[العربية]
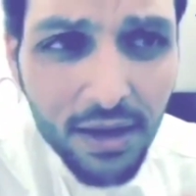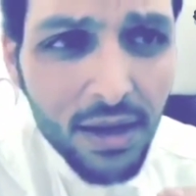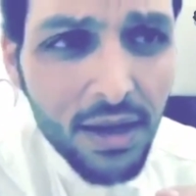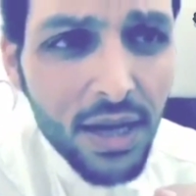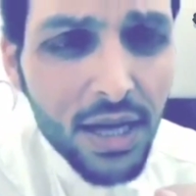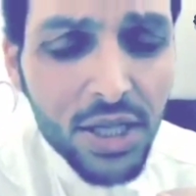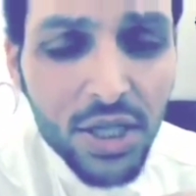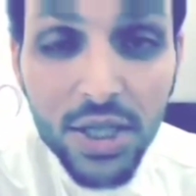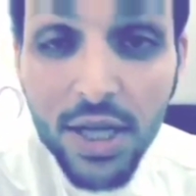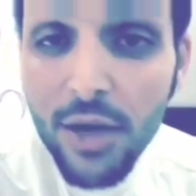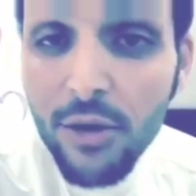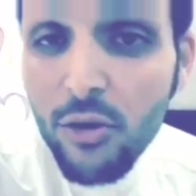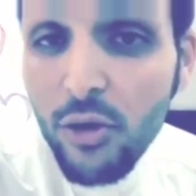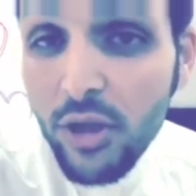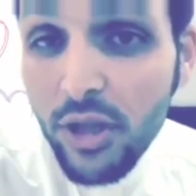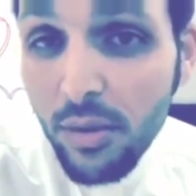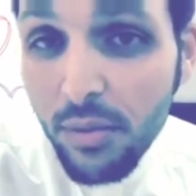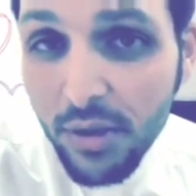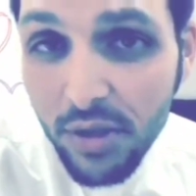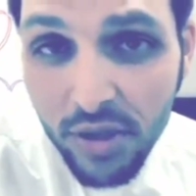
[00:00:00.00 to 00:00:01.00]
اشياء
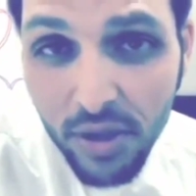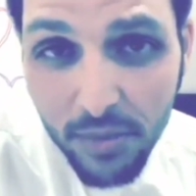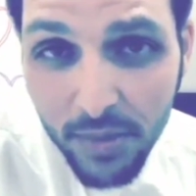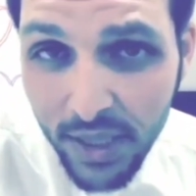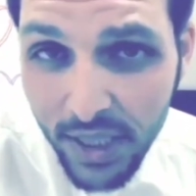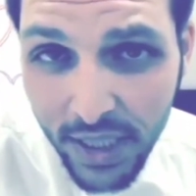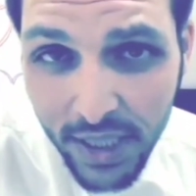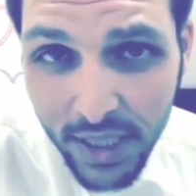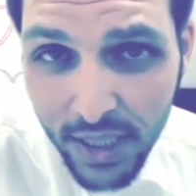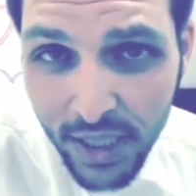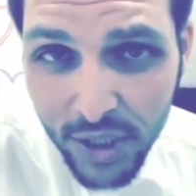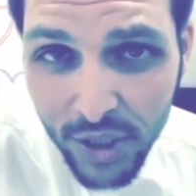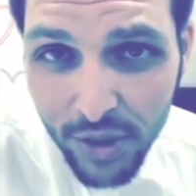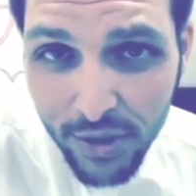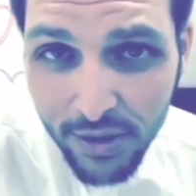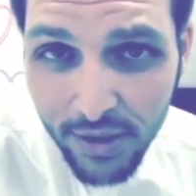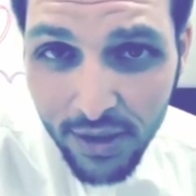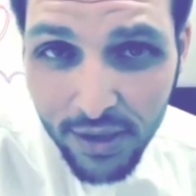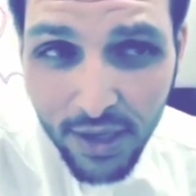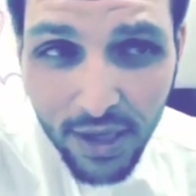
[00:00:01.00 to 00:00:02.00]
تعتبر طبيعيه جدا
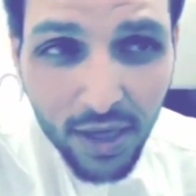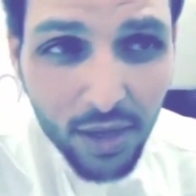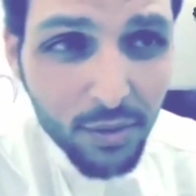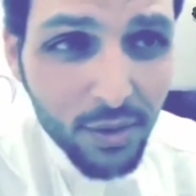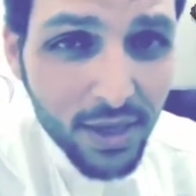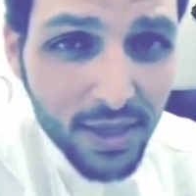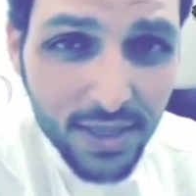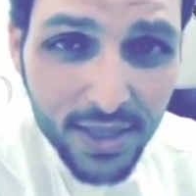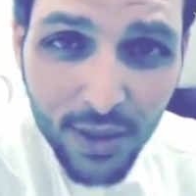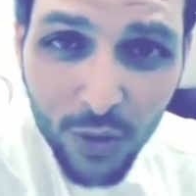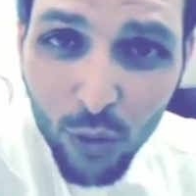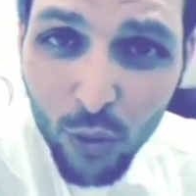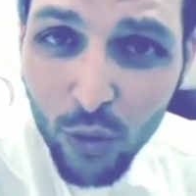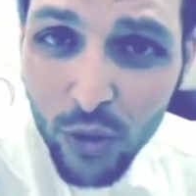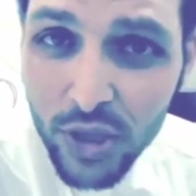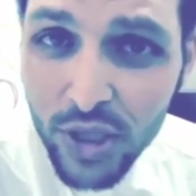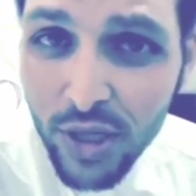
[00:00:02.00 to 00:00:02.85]
اللي يبغى يتزوج اللي